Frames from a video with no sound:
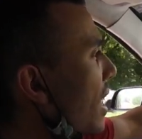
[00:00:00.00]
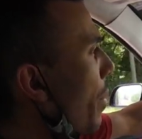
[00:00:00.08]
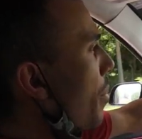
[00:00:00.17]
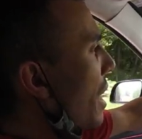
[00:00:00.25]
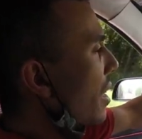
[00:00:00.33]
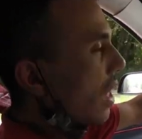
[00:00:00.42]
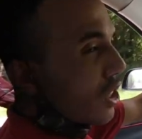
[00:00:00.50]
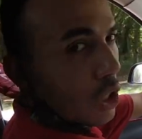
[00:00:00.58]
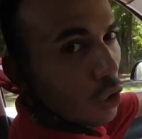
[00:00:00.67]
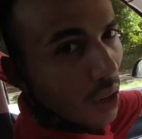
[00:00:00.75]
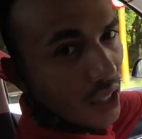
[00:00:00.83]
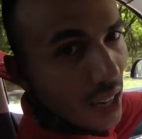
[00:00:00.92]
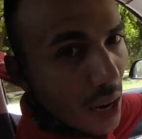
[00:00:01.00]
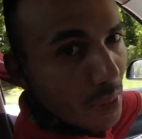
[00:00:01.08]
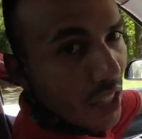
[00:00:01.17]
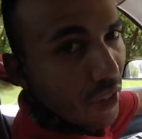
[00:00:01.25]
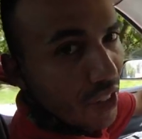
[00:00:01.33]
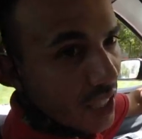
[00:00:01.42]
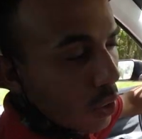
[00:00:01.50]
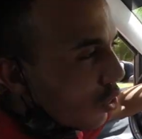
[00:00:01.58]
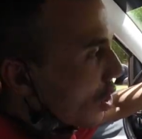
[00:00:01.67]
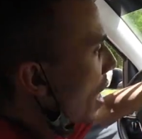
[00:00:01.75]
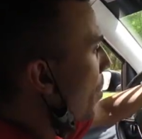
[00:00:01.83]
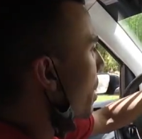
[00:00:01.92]
que sabem minha trajetória, tá lá me defendendo
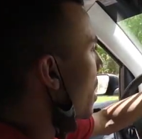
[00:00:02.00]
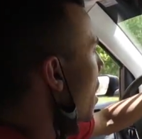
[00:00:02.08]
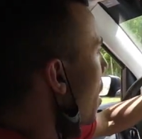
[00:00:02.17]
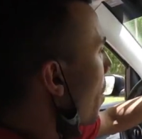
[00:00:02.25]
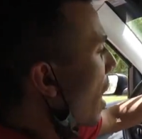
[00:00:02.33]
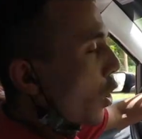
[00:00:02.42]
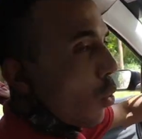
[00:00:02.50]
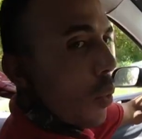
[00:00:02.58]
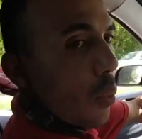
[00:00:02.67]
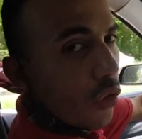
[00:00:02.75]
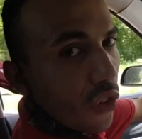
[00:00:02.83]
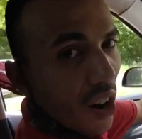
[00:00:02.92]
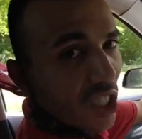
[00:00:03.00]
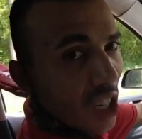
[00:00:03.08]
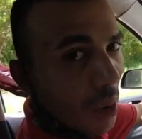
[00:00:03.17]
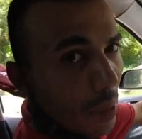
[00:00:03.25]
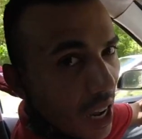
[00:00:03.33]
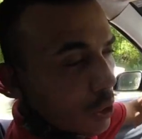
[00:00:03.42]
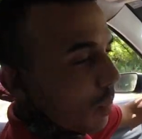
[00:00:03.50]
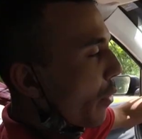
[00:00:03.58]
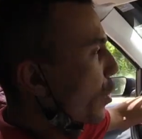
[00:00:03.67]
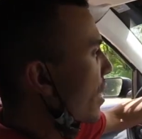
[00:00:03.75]
sempre. Mano, forte abraço para